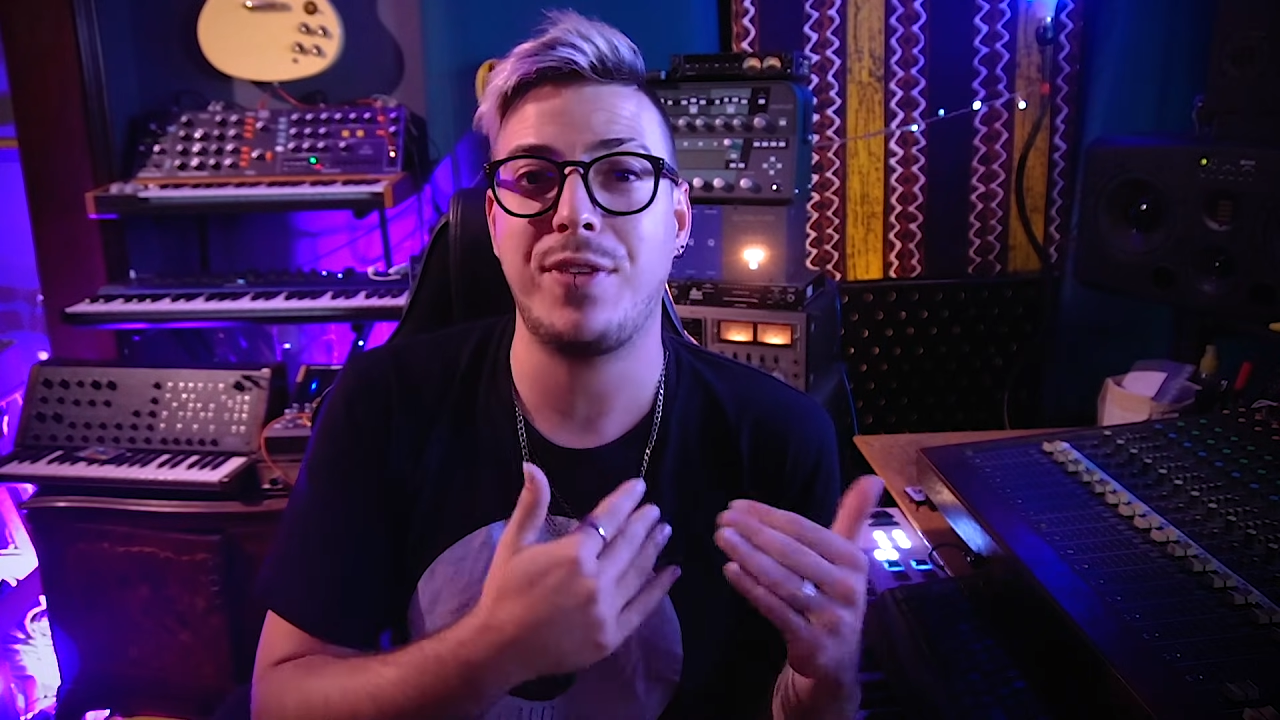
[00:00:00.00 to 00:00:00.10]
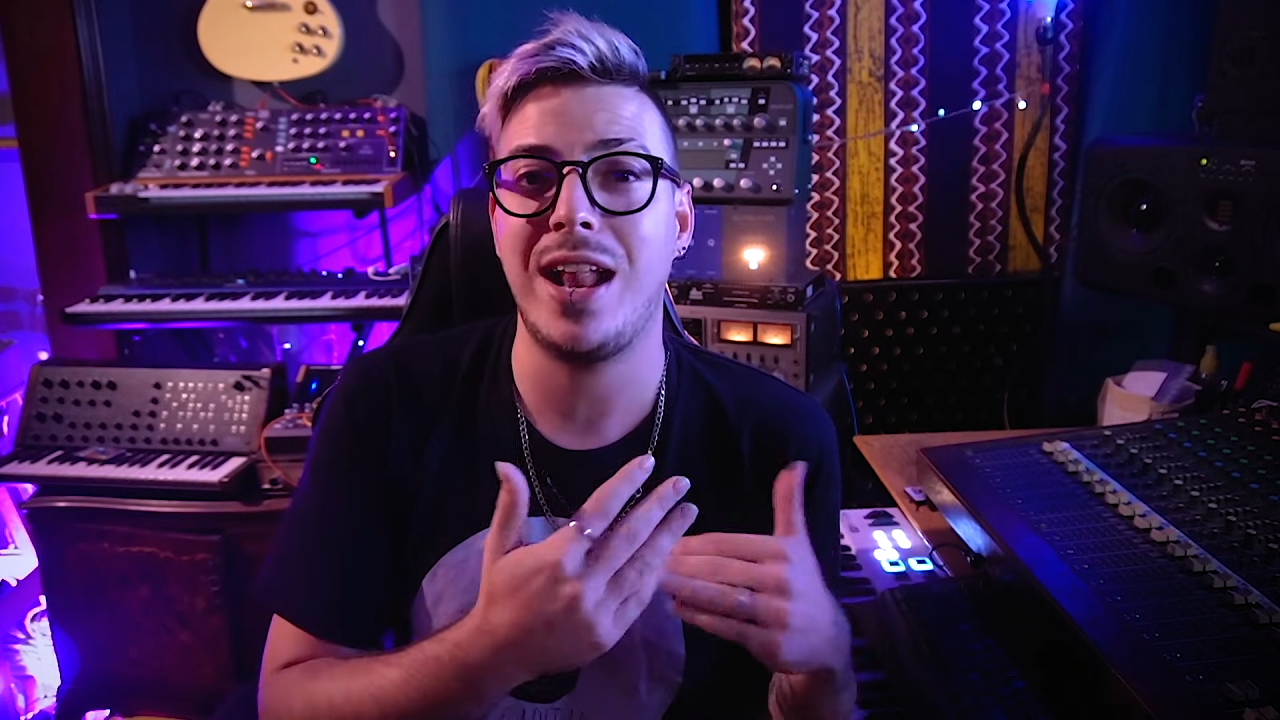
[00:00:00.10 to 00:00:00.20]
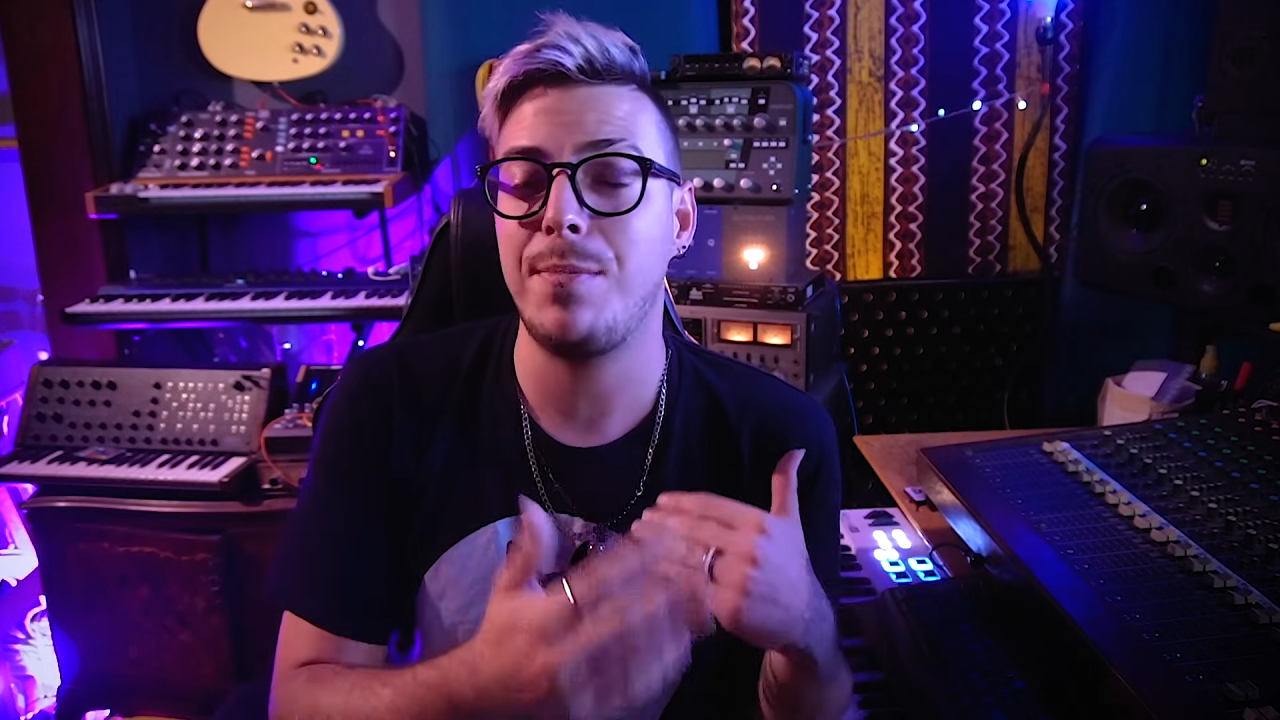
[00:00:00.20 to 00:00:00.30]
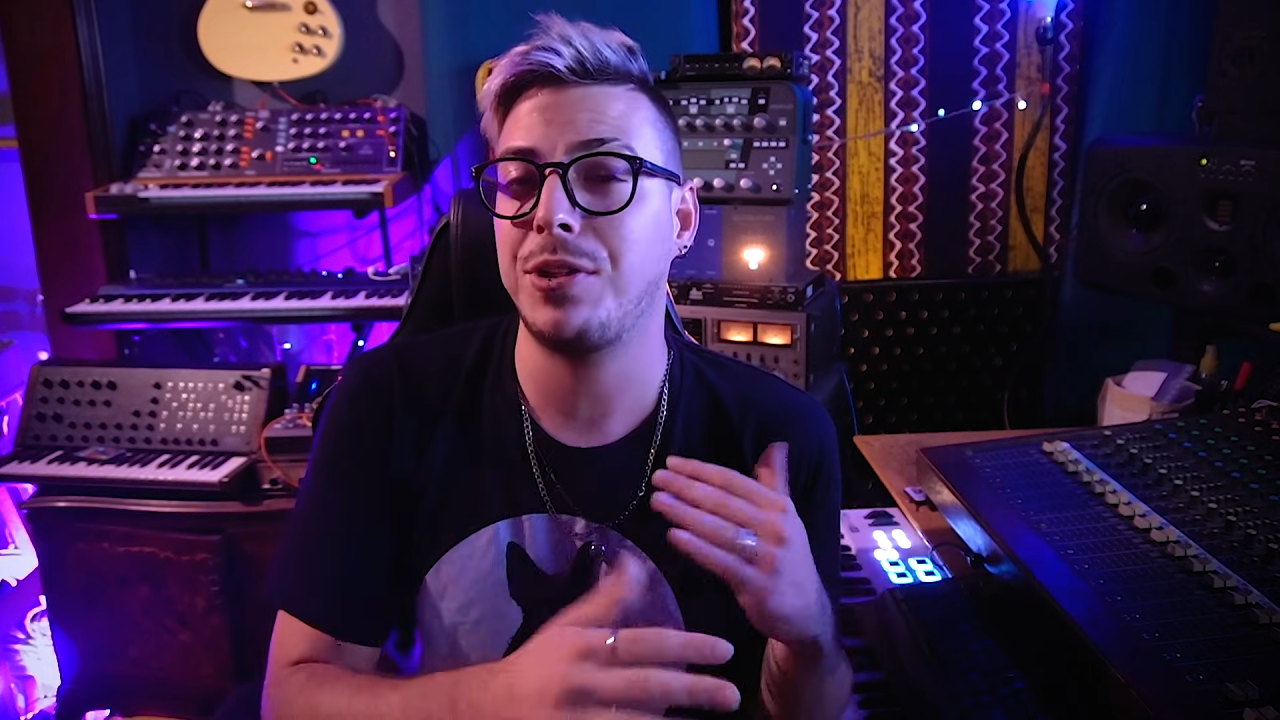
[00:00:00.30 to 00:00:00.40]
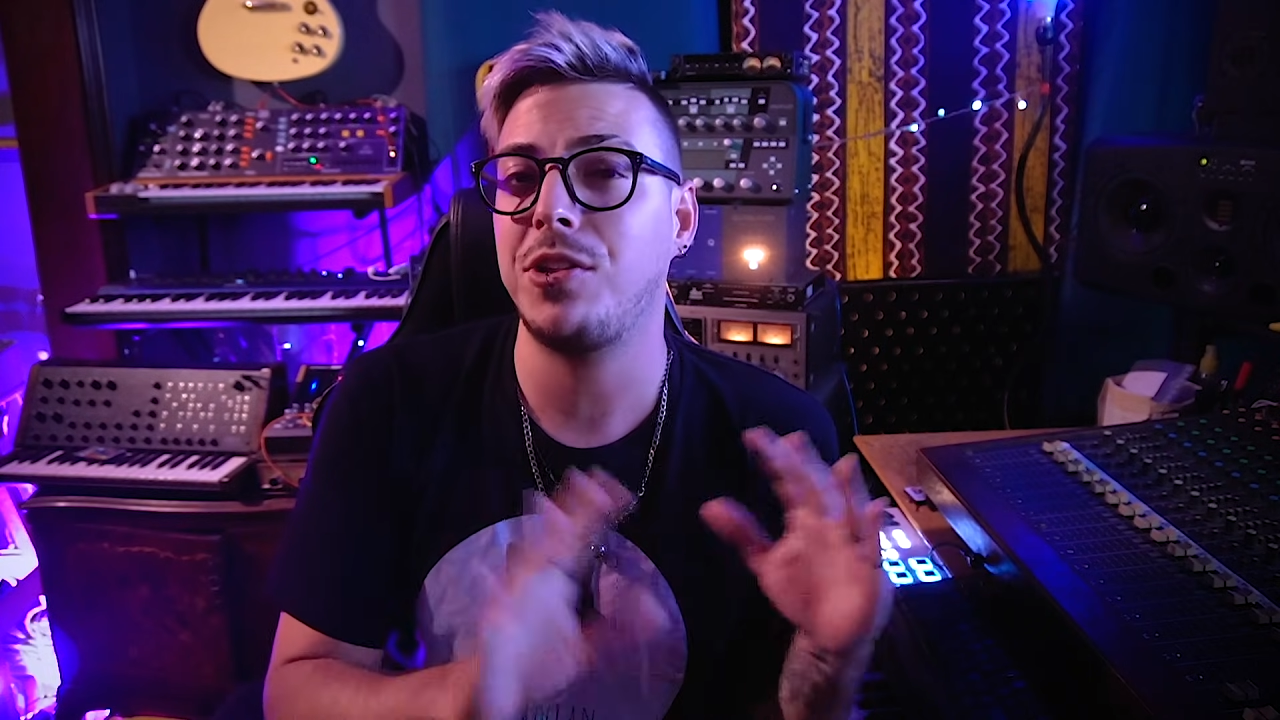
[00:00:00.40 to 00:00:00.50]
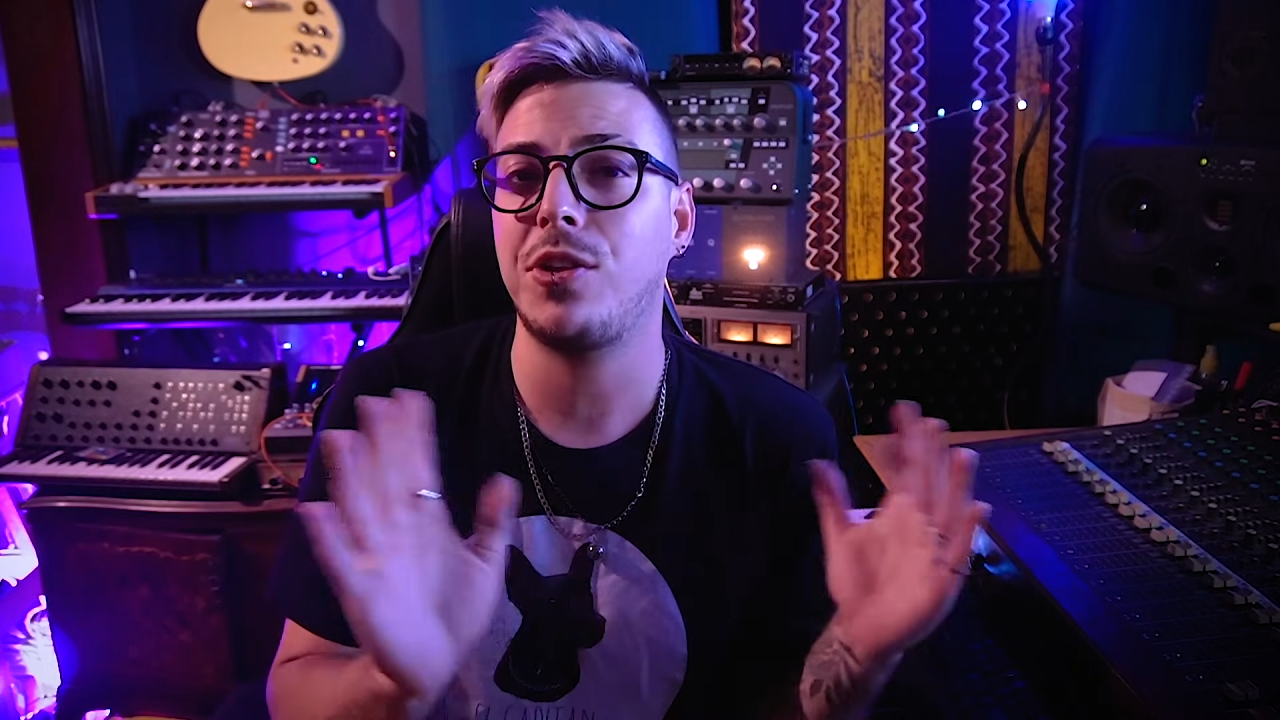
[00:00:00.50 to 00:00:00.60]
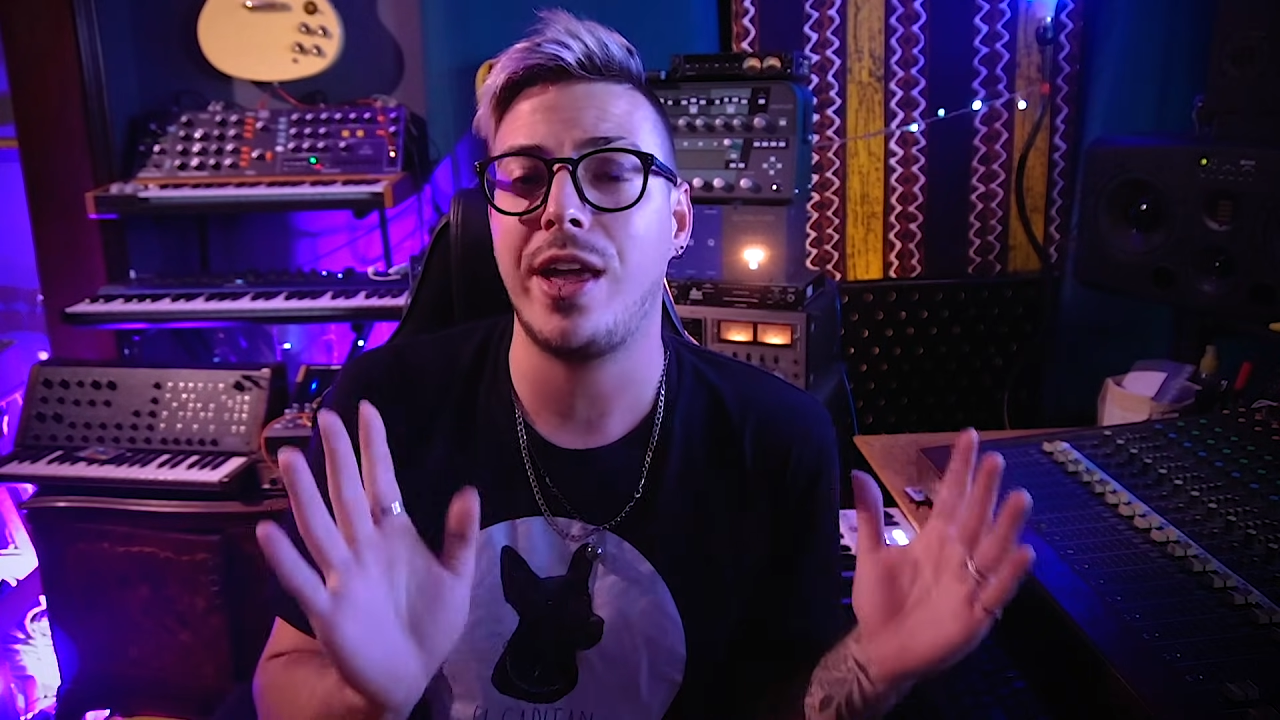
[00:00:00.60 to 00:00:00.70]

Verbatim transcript: frenar el proceso